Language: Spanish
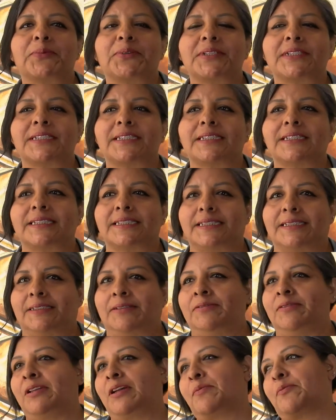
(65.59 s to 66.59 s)
pues
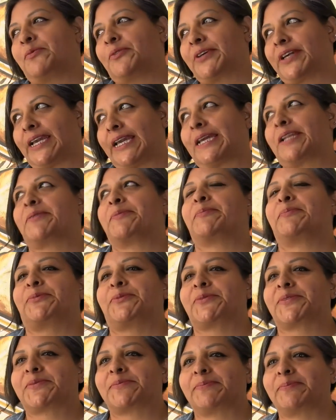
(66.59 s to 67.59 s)
una mujer
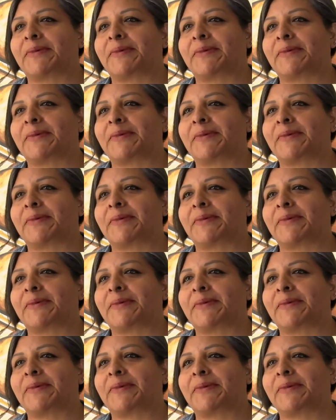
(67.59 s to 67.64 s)
pues,